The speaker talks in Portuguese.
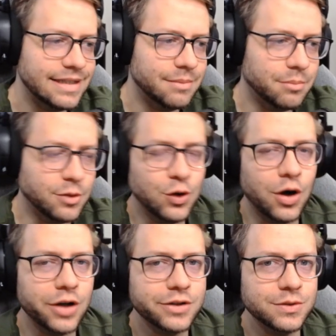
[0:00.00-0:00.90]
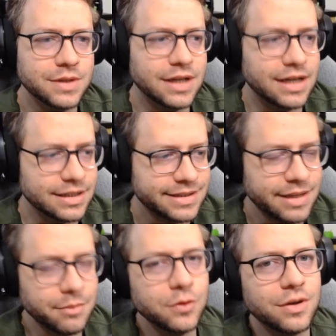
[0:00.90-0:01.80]
monótona,
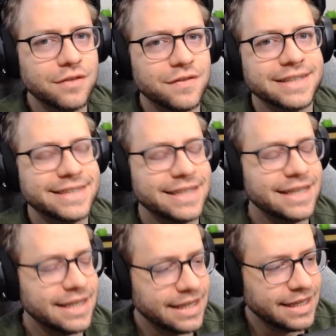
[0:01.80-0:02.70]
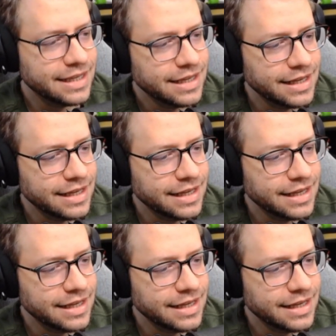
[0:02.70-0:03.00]
sem muito o que fazer,